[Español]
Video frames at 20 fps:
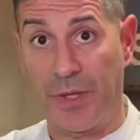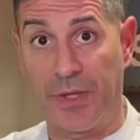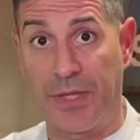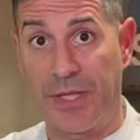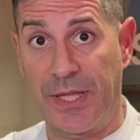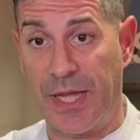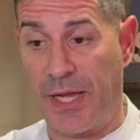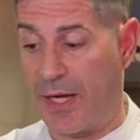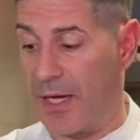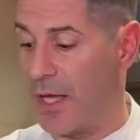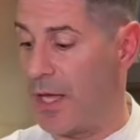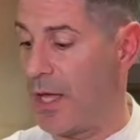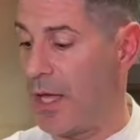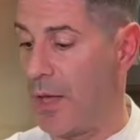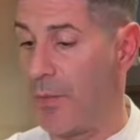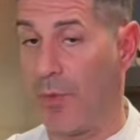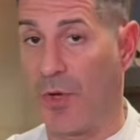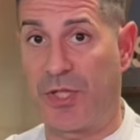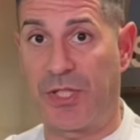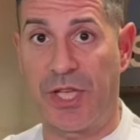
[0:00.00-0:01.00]
tierna,
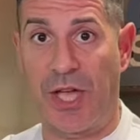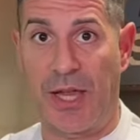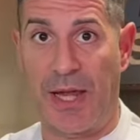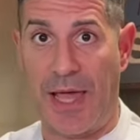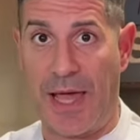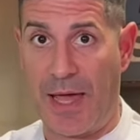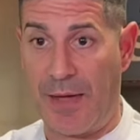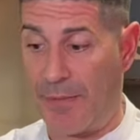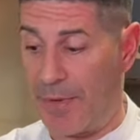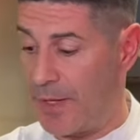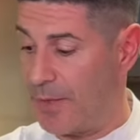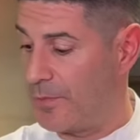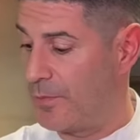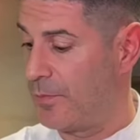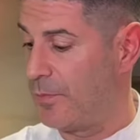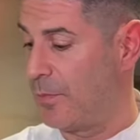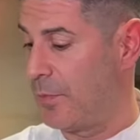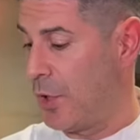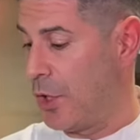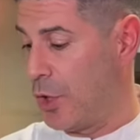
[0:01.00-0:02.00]
hemos echado la haba,
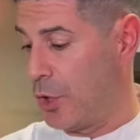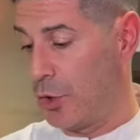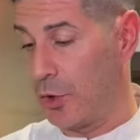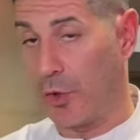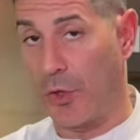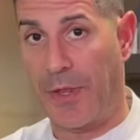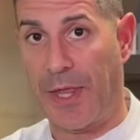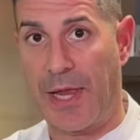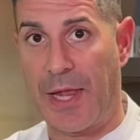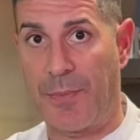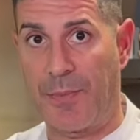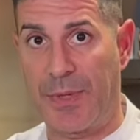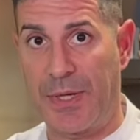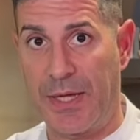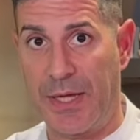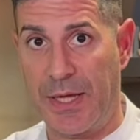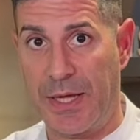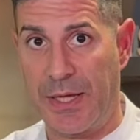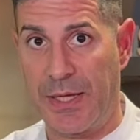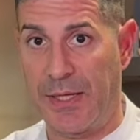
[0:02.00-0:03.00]
toda la
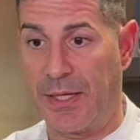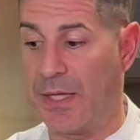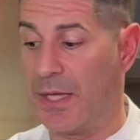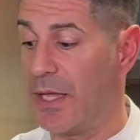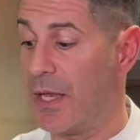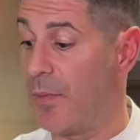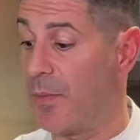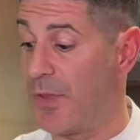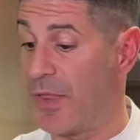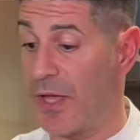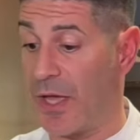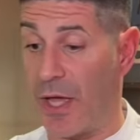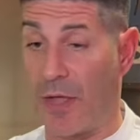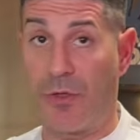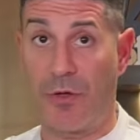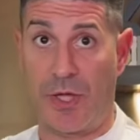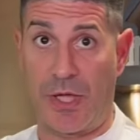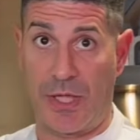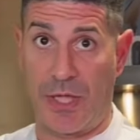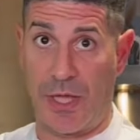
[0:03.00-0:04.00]
pringa y lo hemos
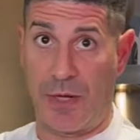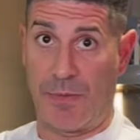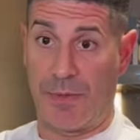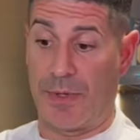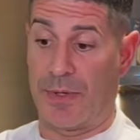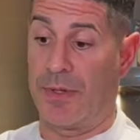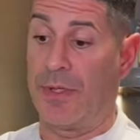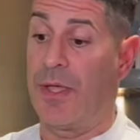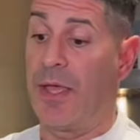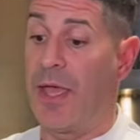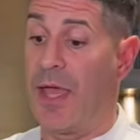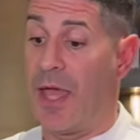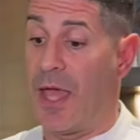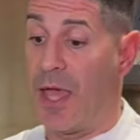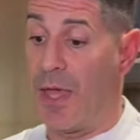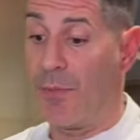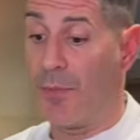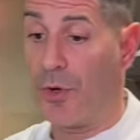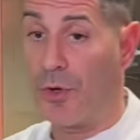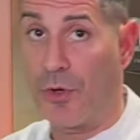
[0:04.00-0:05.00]
dejado que hierva.
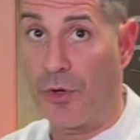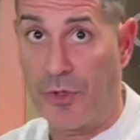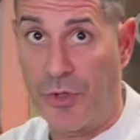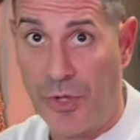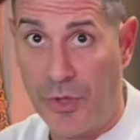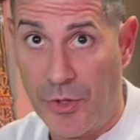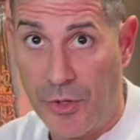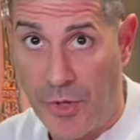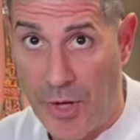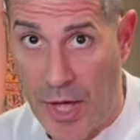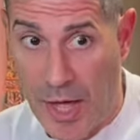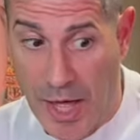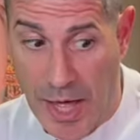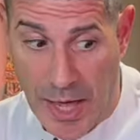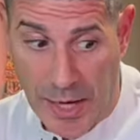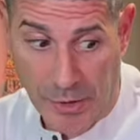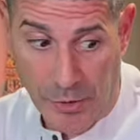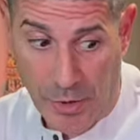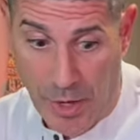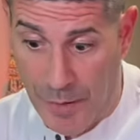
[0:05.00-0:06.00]
Hemos cocido
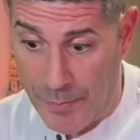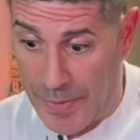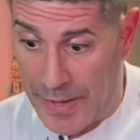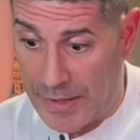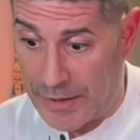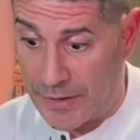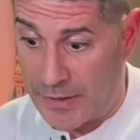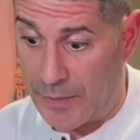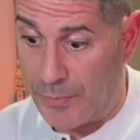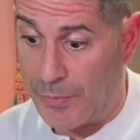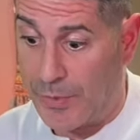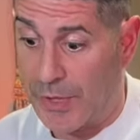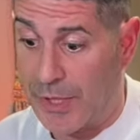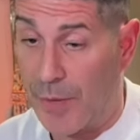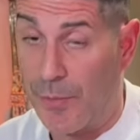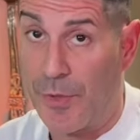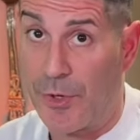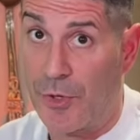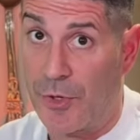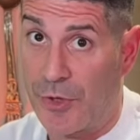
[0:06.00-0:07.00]
arroz aparte. ¿Por qué
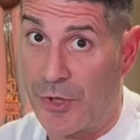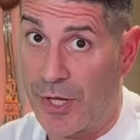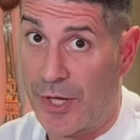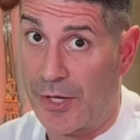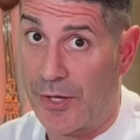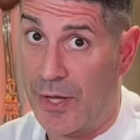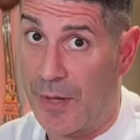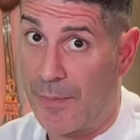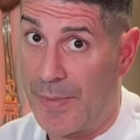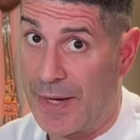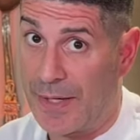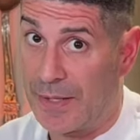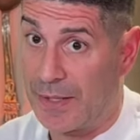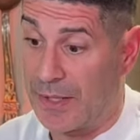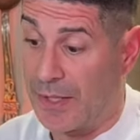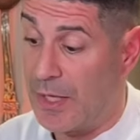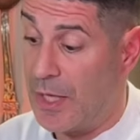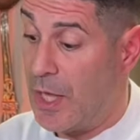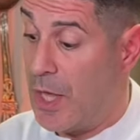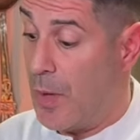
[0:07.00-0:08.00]
hemos cocido arroz
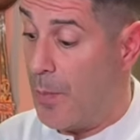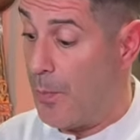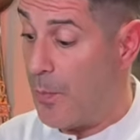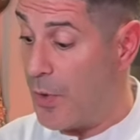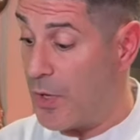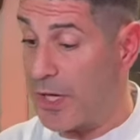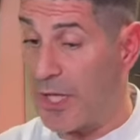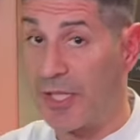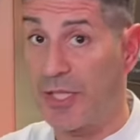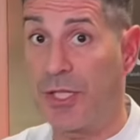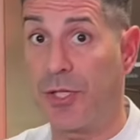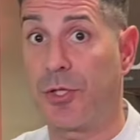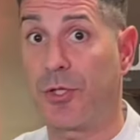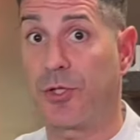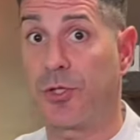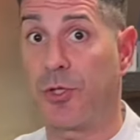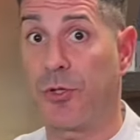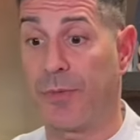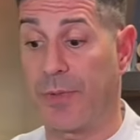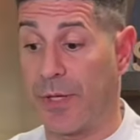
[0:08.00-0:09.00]
aparte? Porque si nos
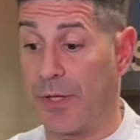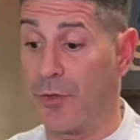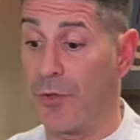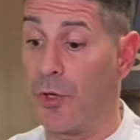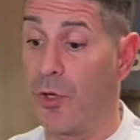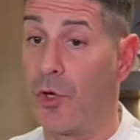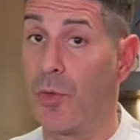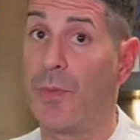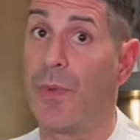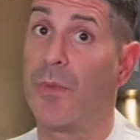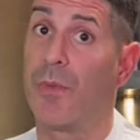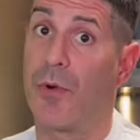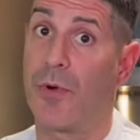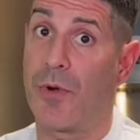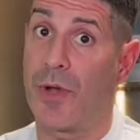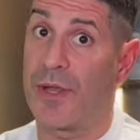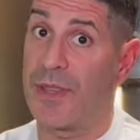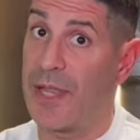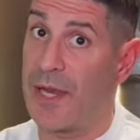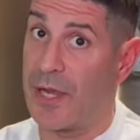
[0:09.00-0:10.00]
sobra, no es lo mismo
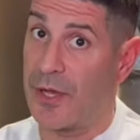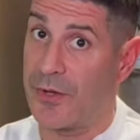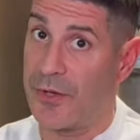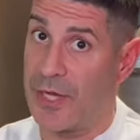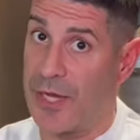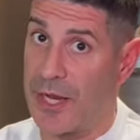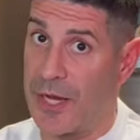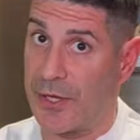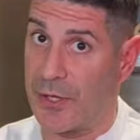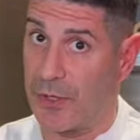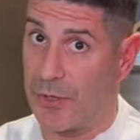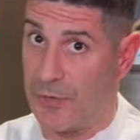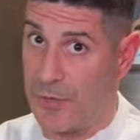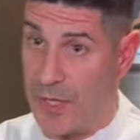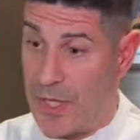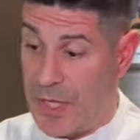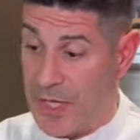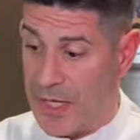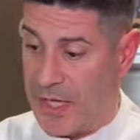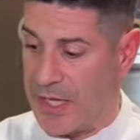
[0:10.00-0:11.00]
guardarla con el arroz
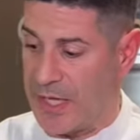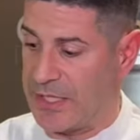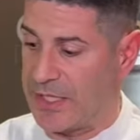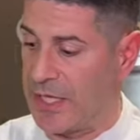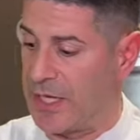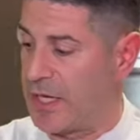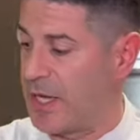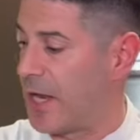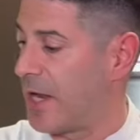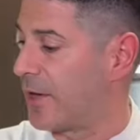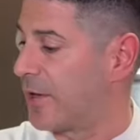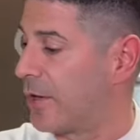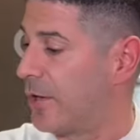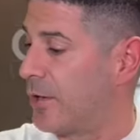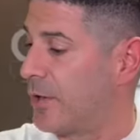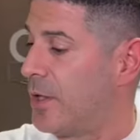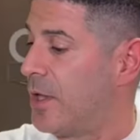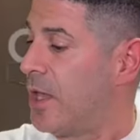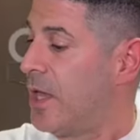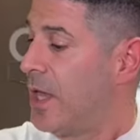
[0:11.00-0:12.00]
que sin el arroz.
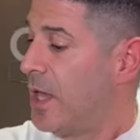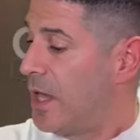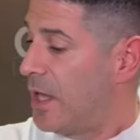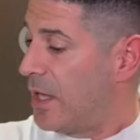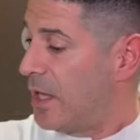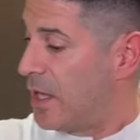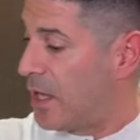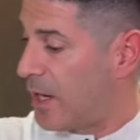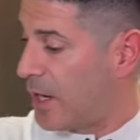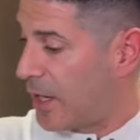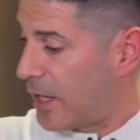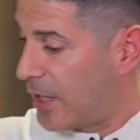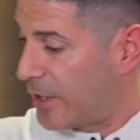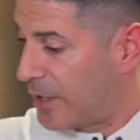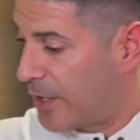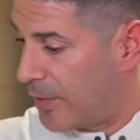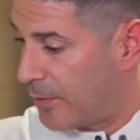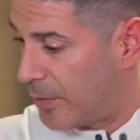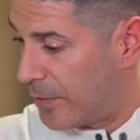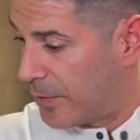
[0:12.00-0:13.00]
¿Y ahora qué
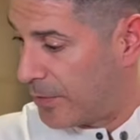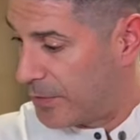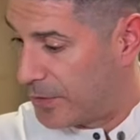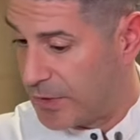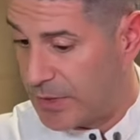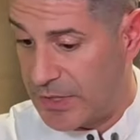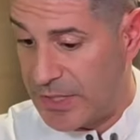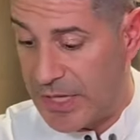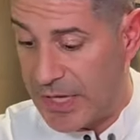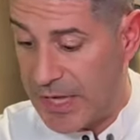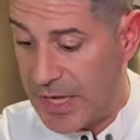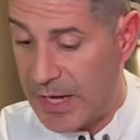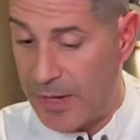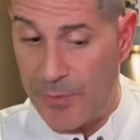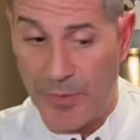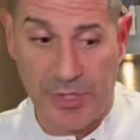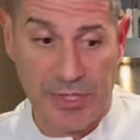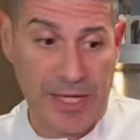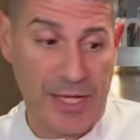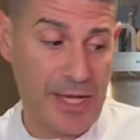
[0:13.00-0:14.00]
hacemos? Si
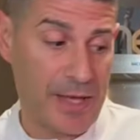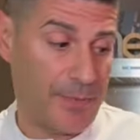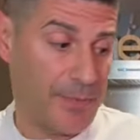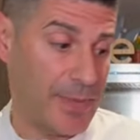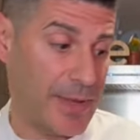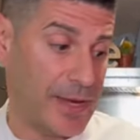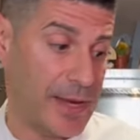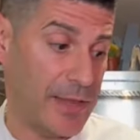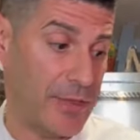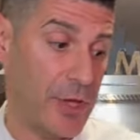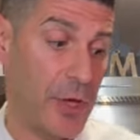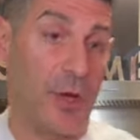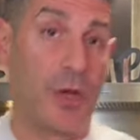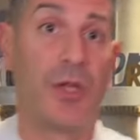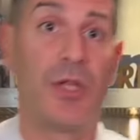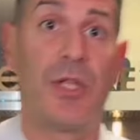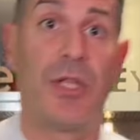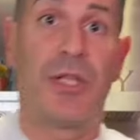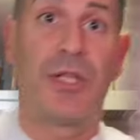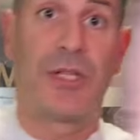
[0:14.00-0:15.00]
queremos sacar para dos
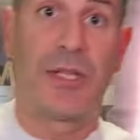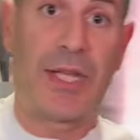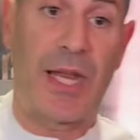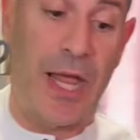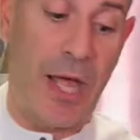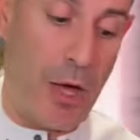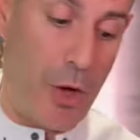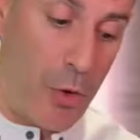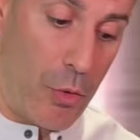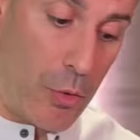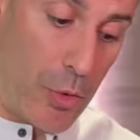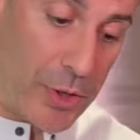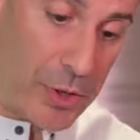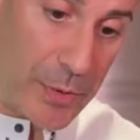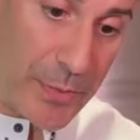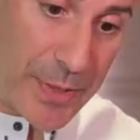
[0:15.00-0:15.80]
tres o cuatro